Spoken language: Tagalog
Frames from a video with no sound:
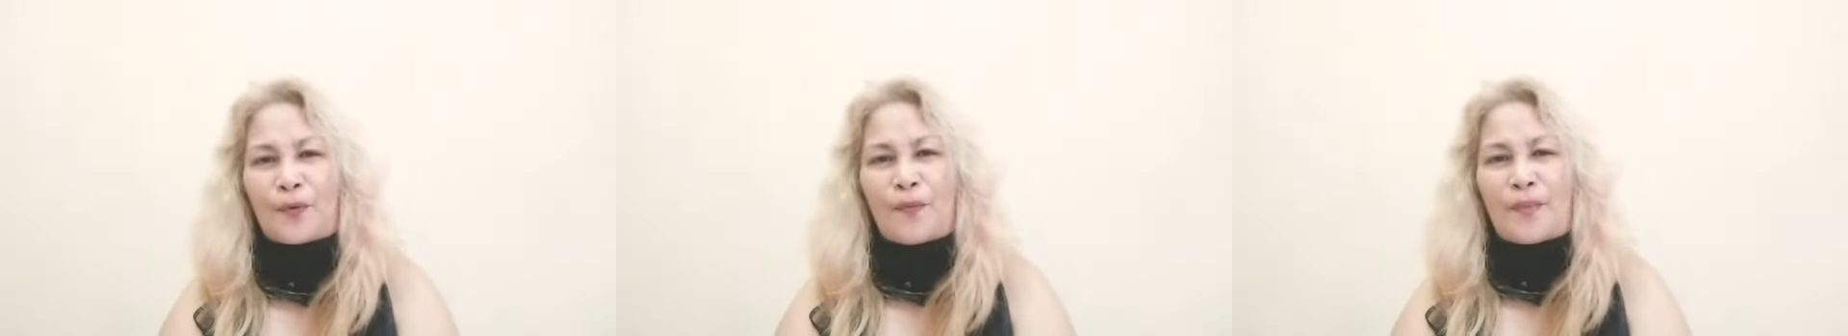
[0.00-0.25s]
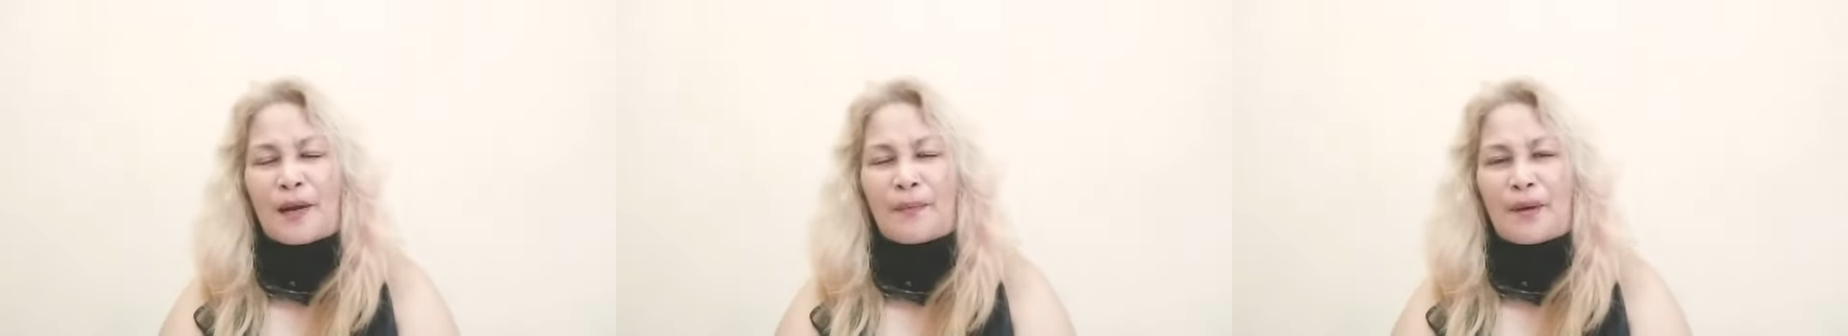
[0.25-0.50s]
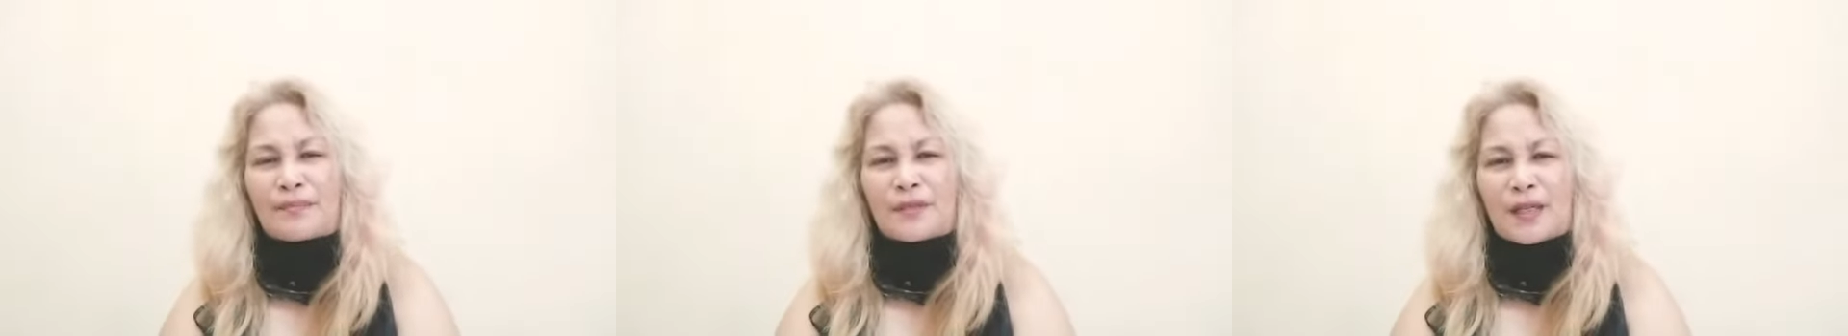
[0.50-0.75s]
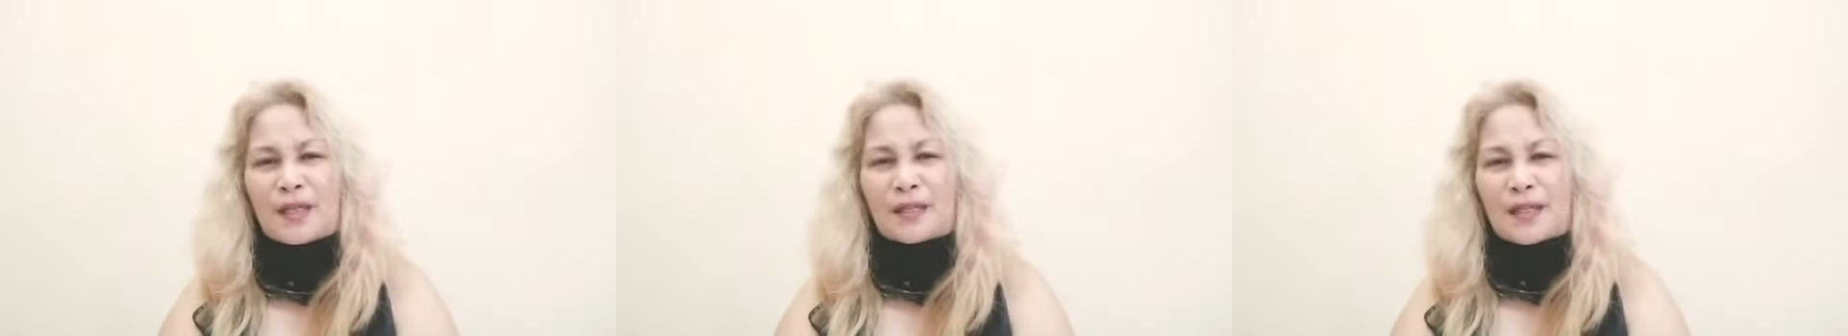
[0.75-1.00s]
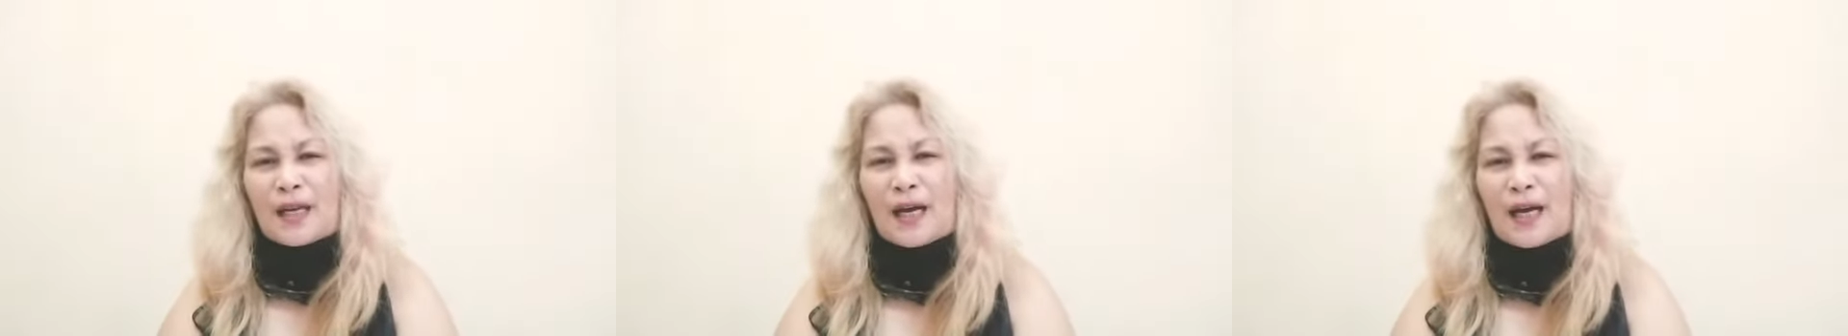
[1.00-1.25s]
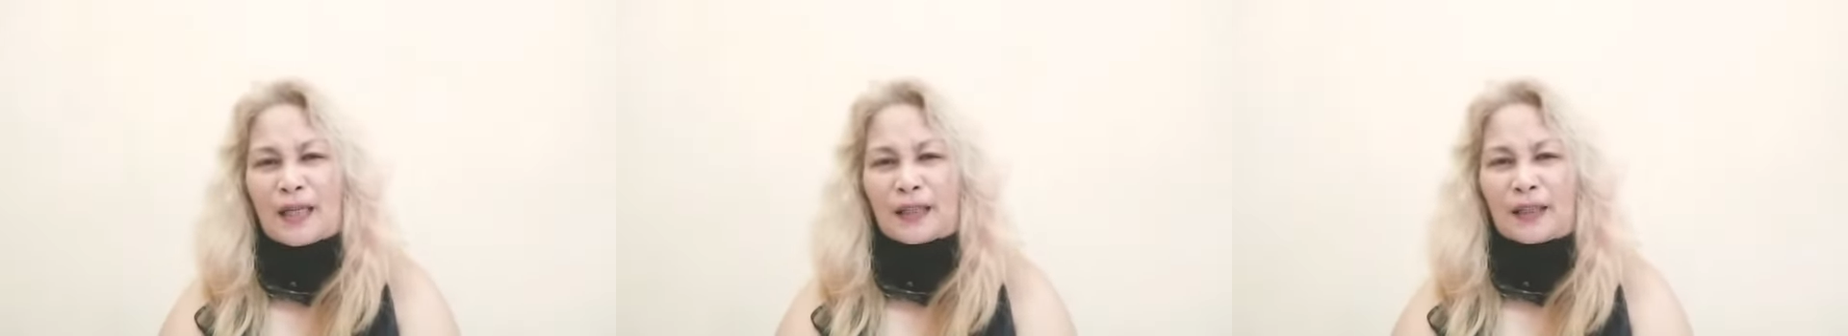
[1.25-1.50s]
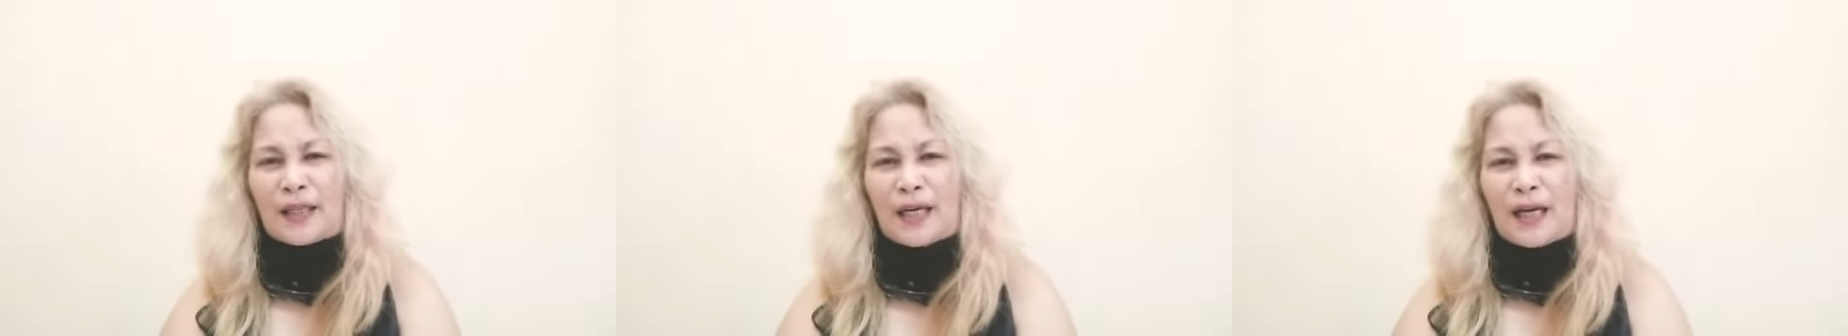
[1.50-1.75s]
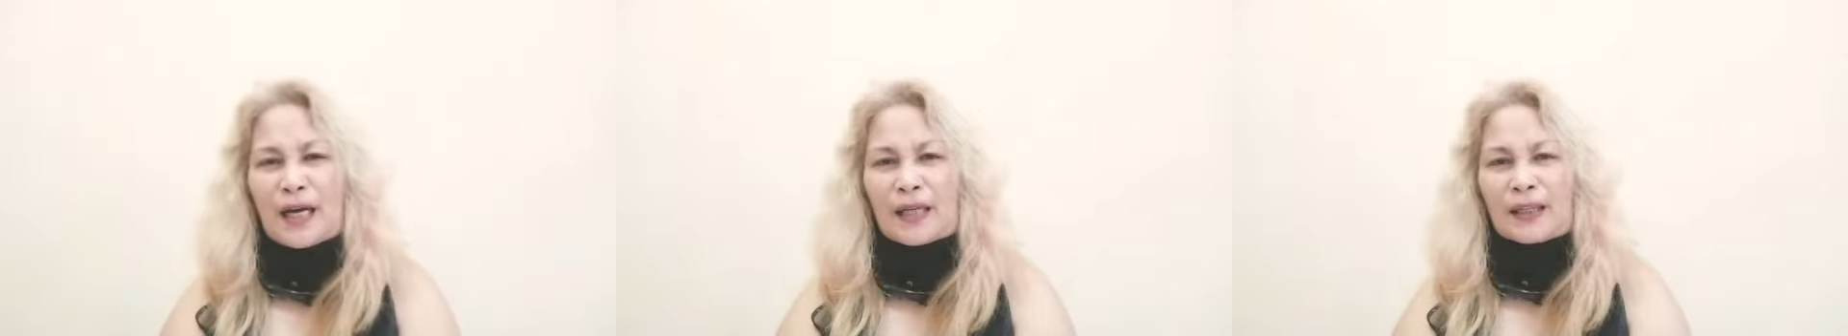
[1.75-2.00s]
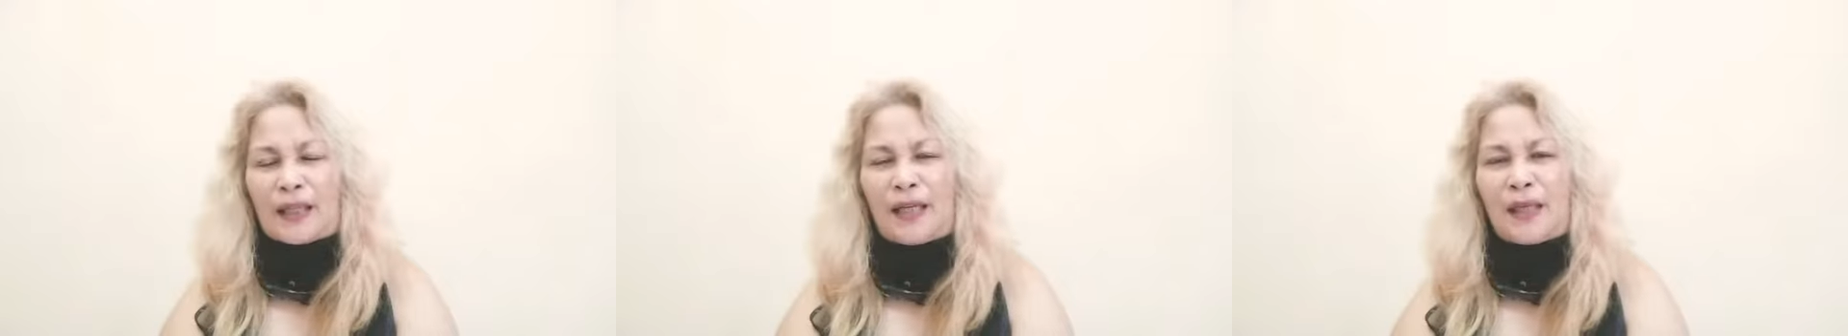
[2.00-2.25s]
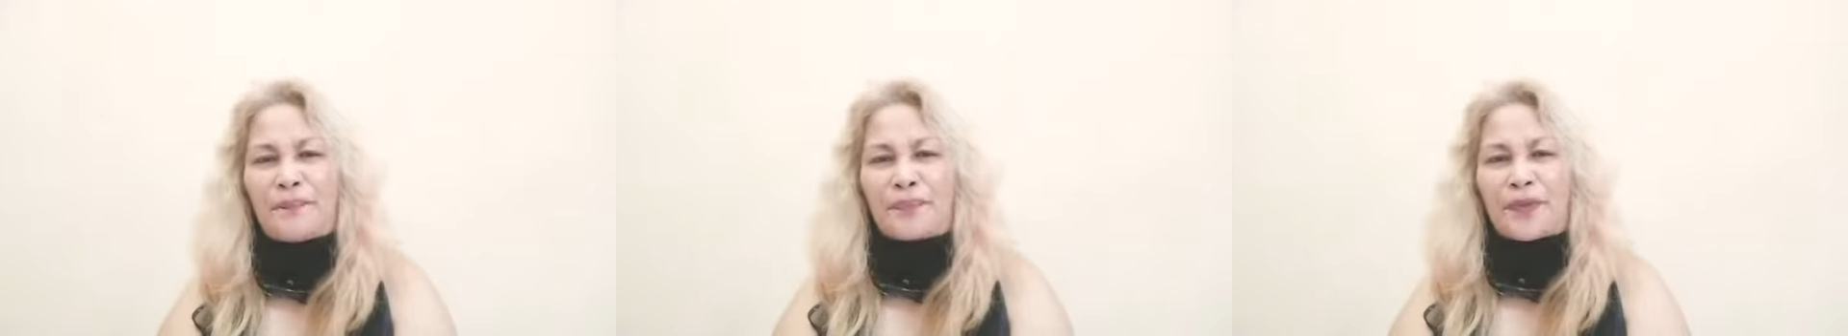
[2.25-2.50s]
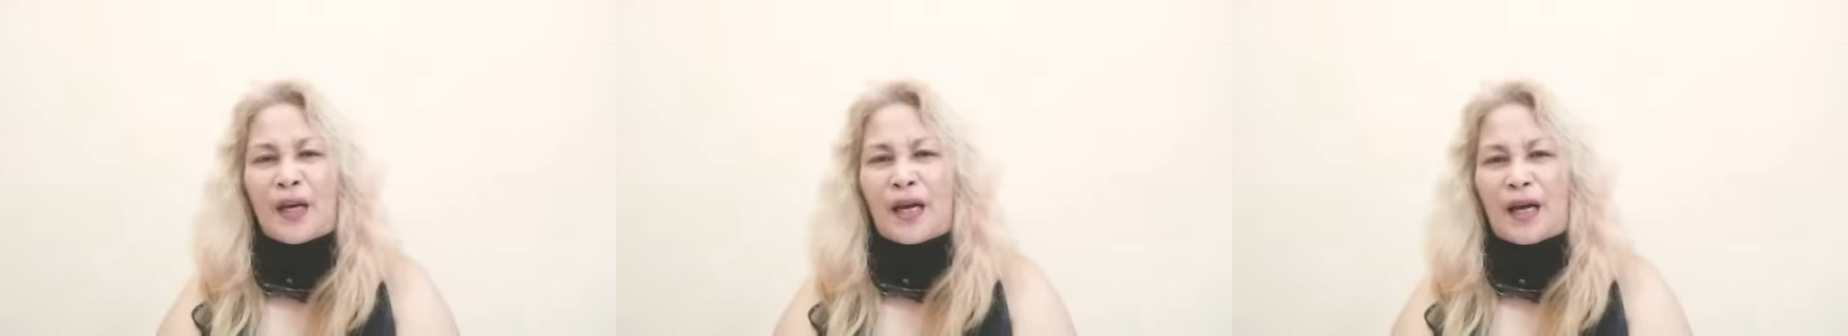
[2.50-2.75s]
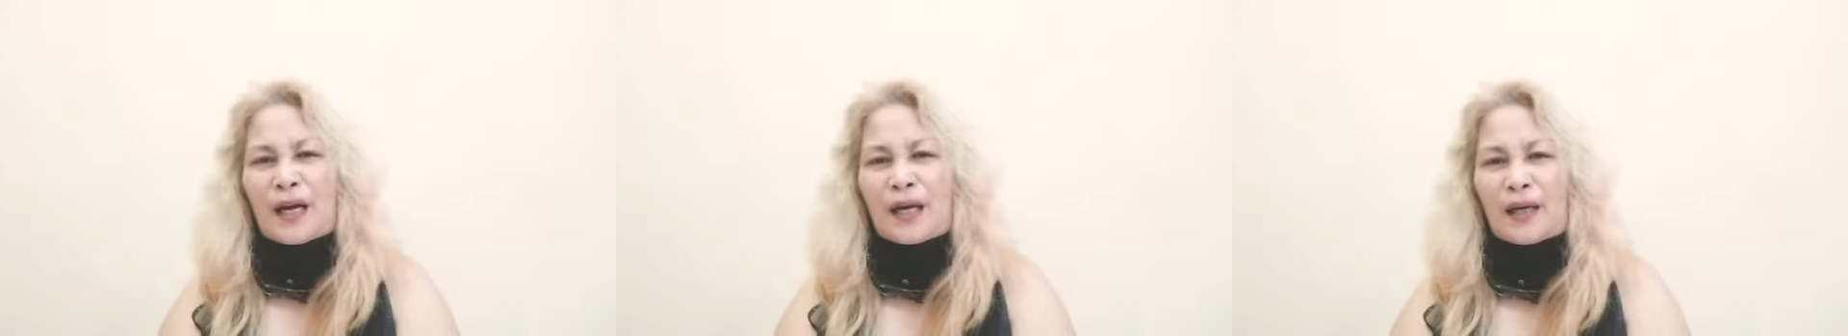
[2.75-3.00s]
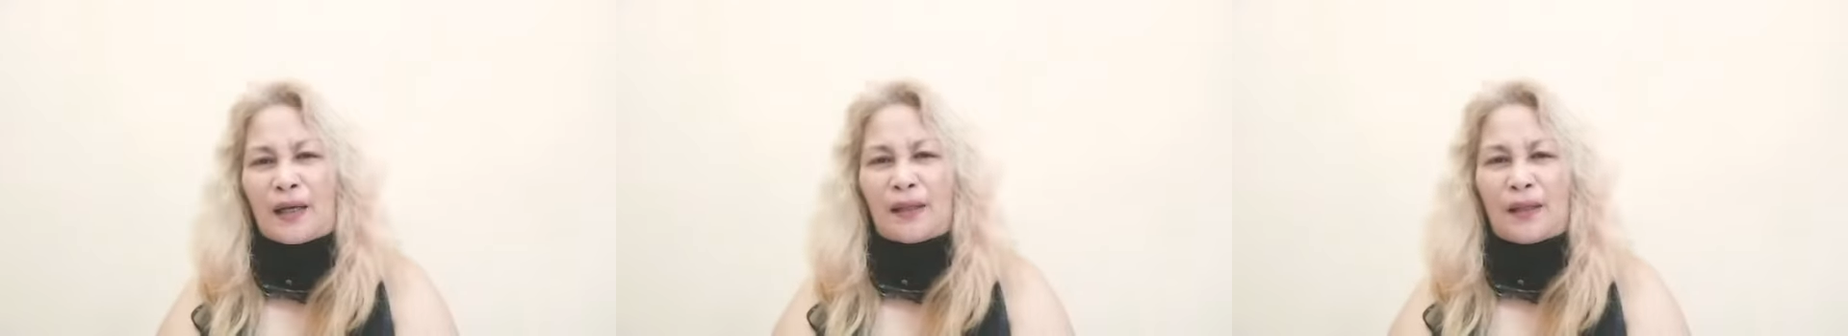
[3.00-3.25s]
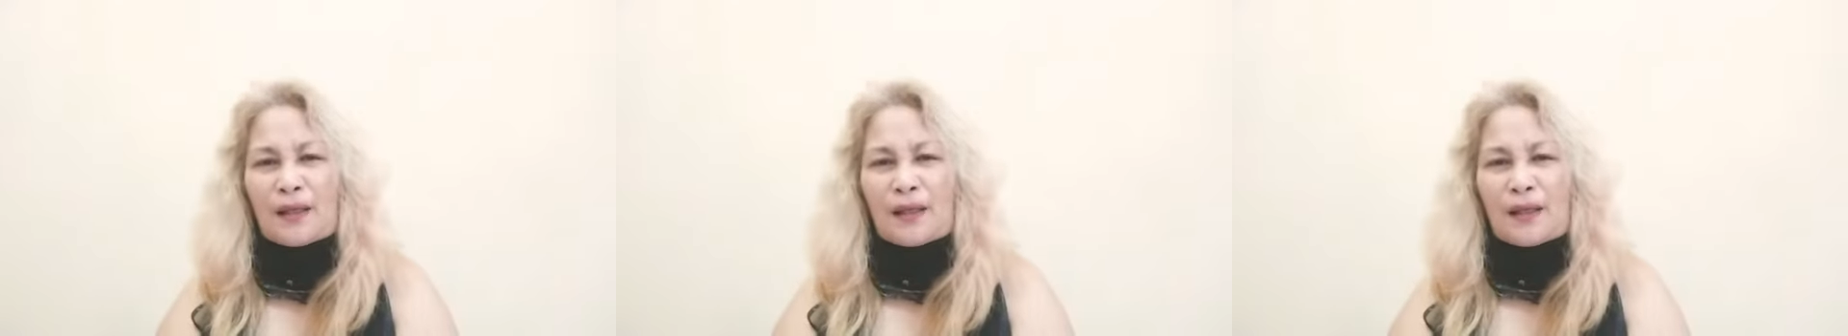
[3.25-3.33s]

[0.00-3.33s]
po mga mamsi sa lahat ng ating uh,